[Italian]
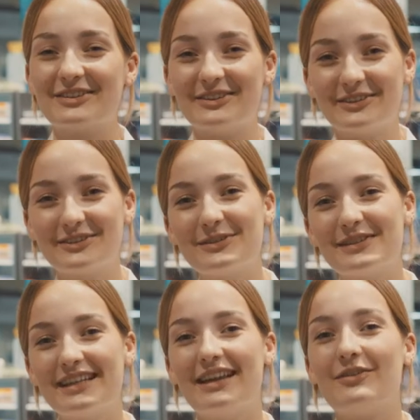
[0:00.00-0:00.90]
sono
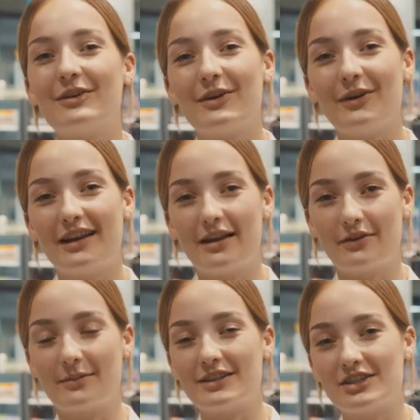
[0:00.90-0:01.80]
Susi, lavoro nella
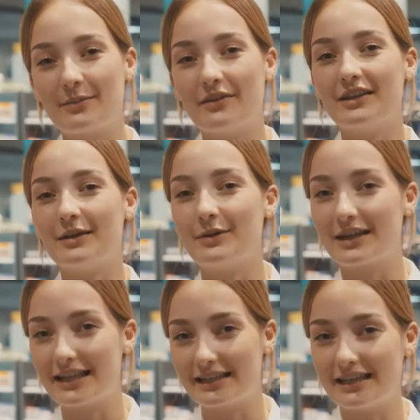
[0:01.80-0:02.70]
farmacia Mavita
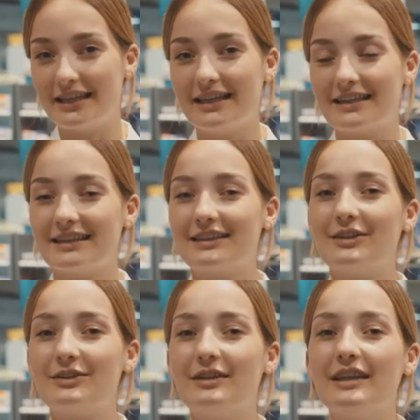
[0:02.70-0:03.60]
Mordasini di
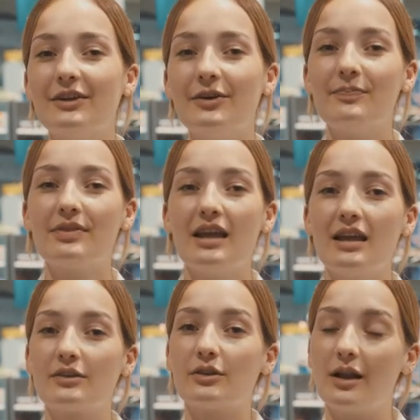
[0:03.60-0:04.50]
Sant'Antonino.
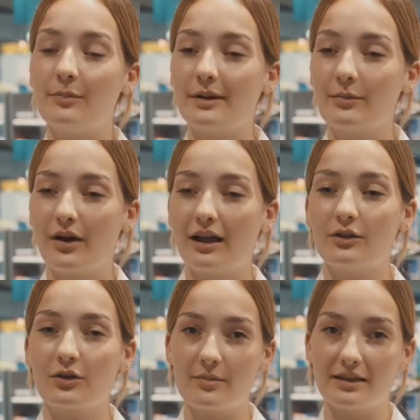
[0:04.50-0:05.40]
Sono al primo
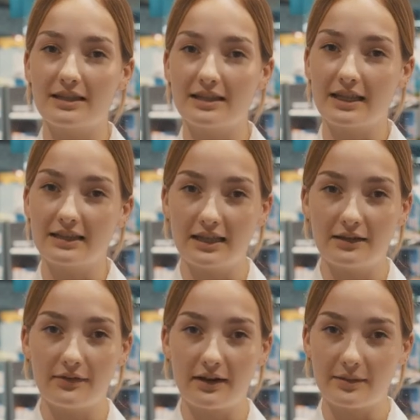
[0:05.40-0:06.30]
anno come assistente
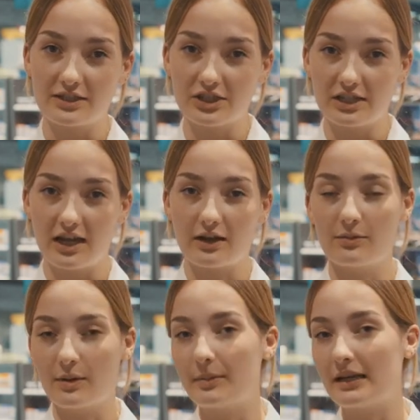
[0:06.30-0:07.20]
di farmacia,
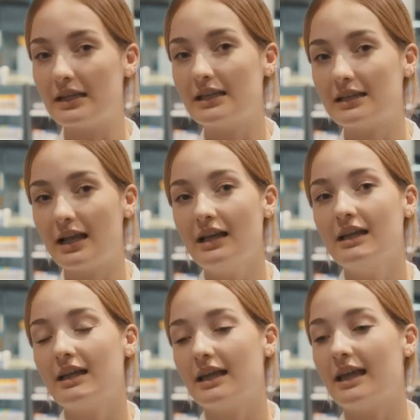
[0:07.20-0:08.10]
come apprendista
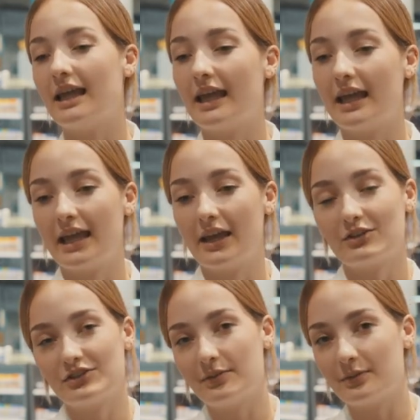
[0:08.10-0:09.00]
e
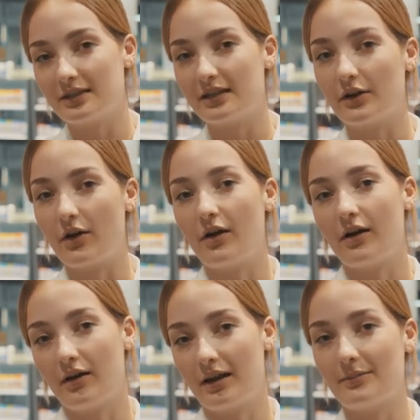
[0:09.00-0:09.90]
oggi vi
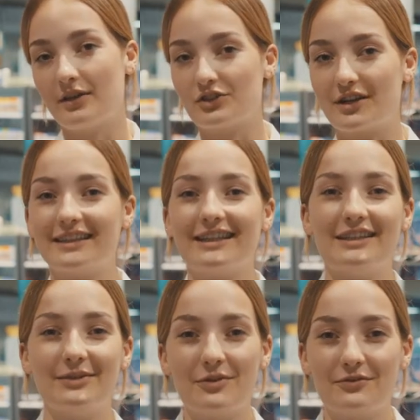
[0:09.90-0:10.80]
mostrerò la mia giornata
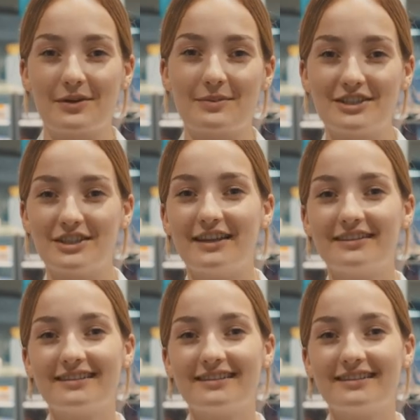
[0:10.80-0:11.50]
tipo in farmacia.